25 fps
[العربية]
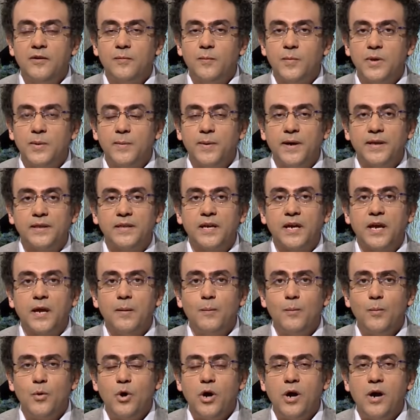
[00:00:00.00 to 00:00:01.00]
بيبقى
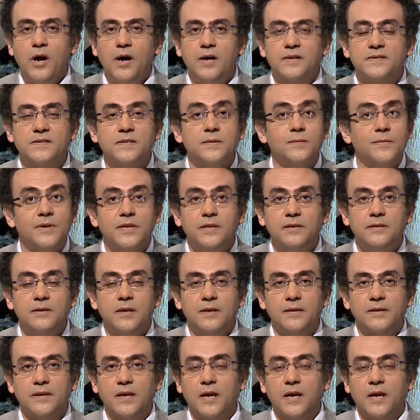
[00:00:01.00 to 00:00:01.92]
تجمع عظيم جدا